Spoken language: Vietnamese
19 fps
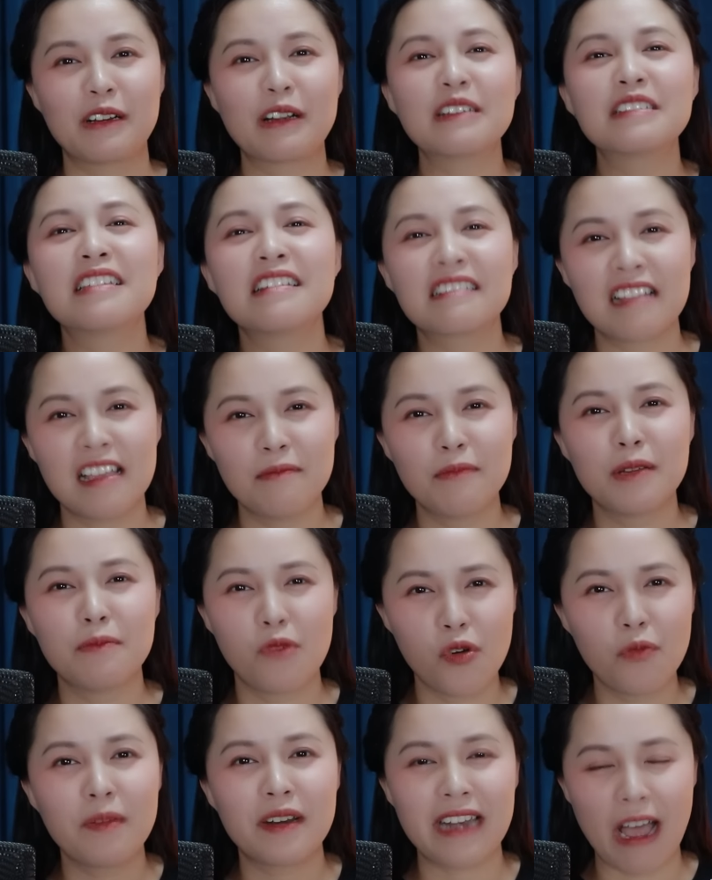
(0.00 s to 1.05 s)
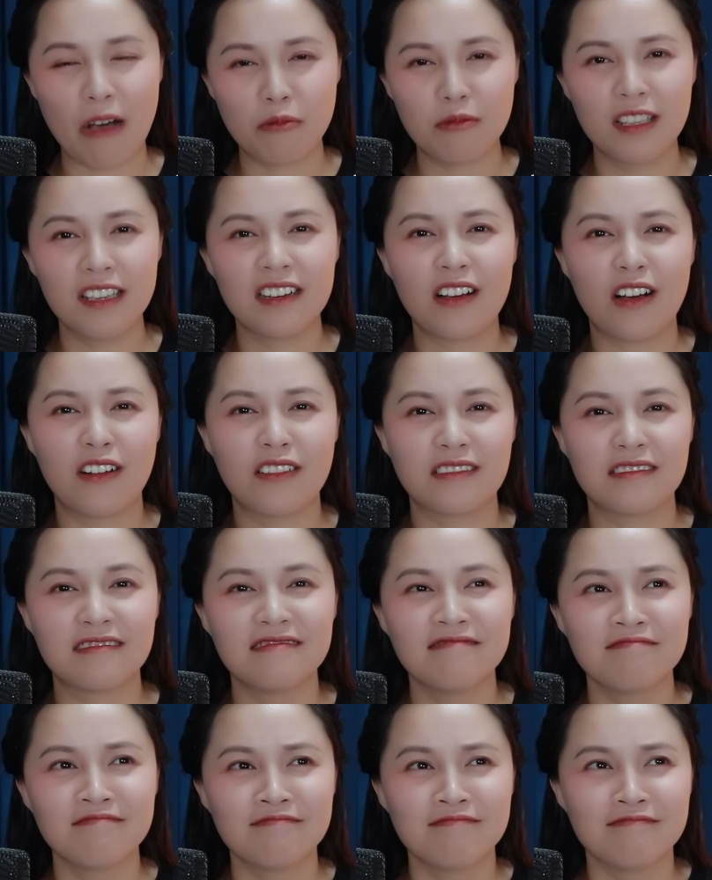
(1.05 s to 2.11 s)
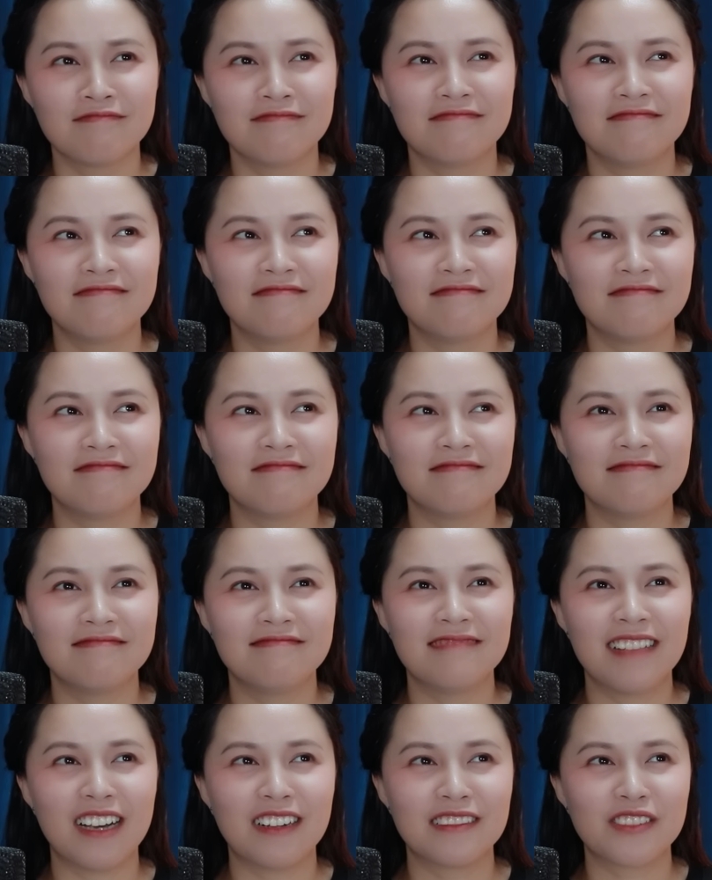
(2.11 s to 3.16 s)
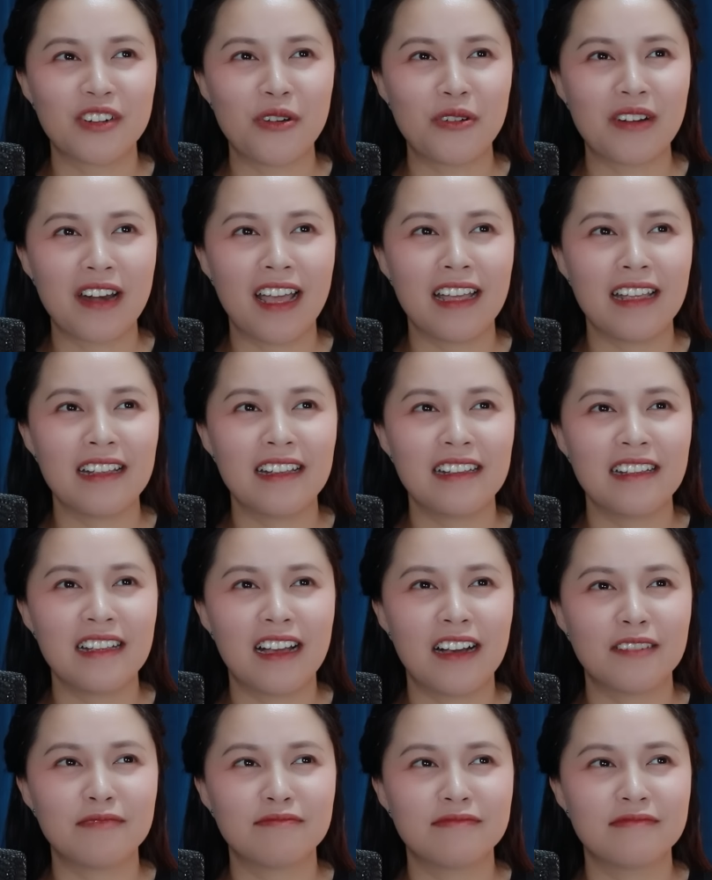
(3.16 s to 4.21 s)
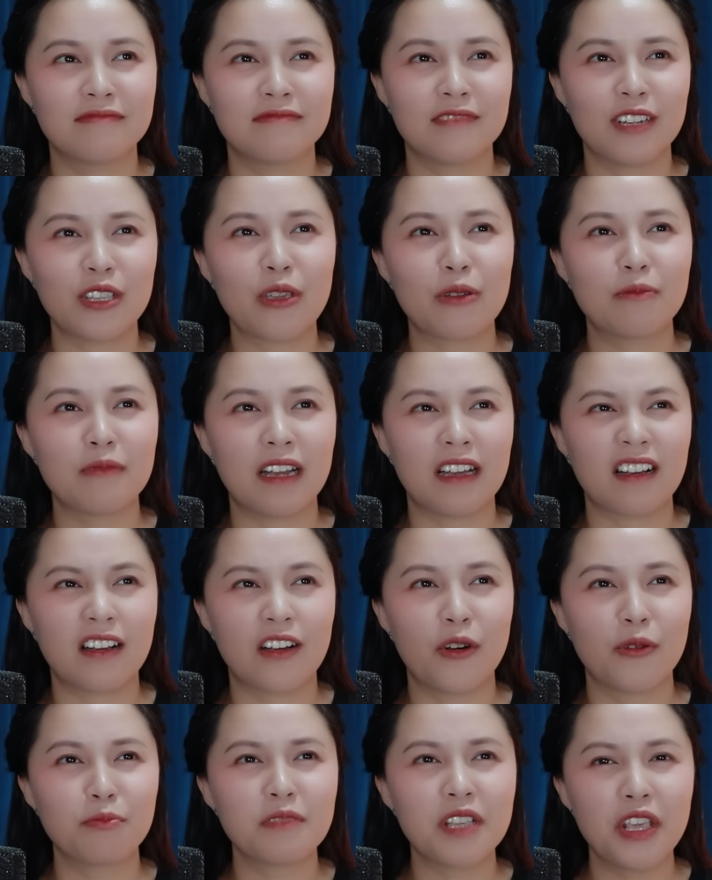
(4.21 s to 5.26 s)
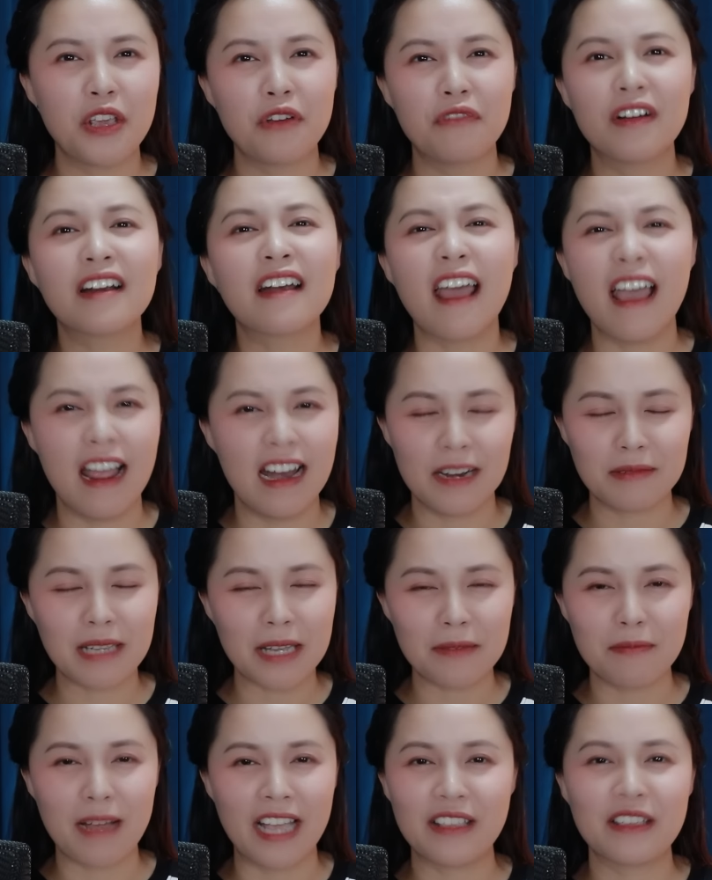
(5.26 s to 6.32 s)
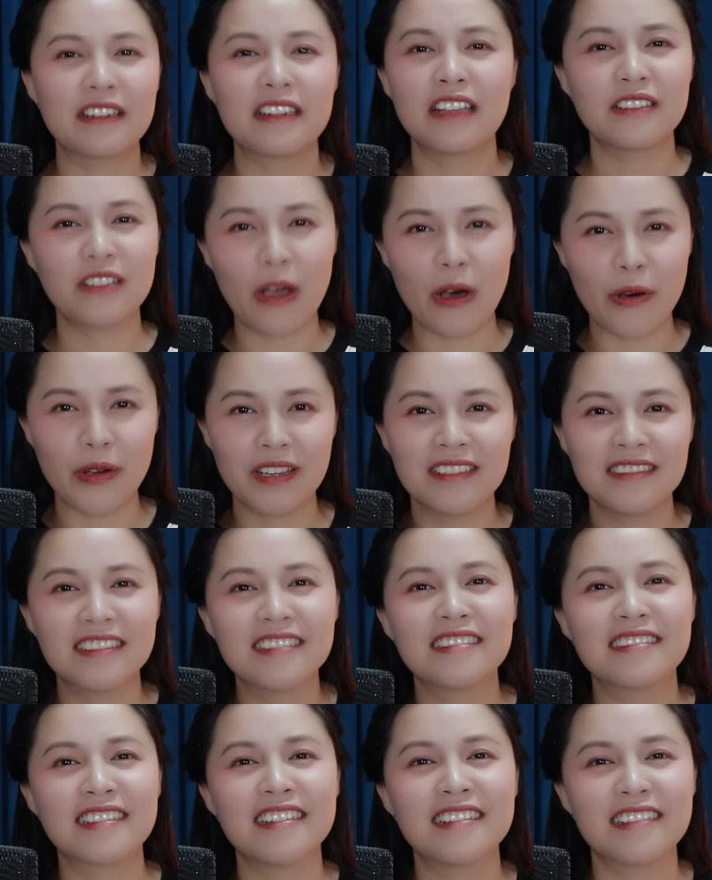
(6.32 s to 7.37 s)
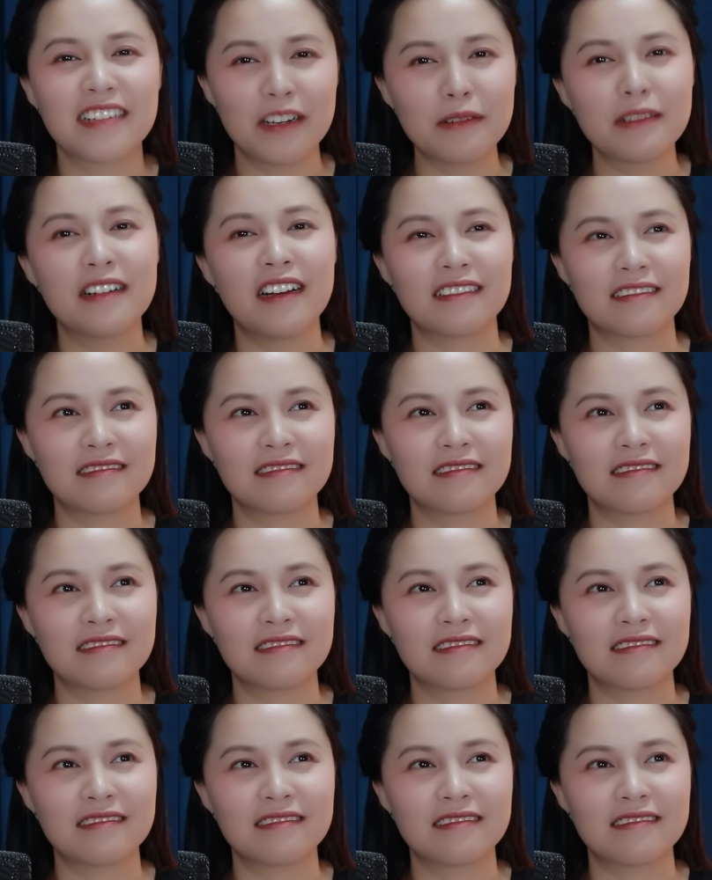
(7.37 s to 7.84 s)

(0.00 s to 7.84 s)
có sức thì mình mua mình đọc chứ còn um, nhận donate um, nói chung là cũng nhiều vấn đề lắm các bạn cho nên thôi cứ cứ cứ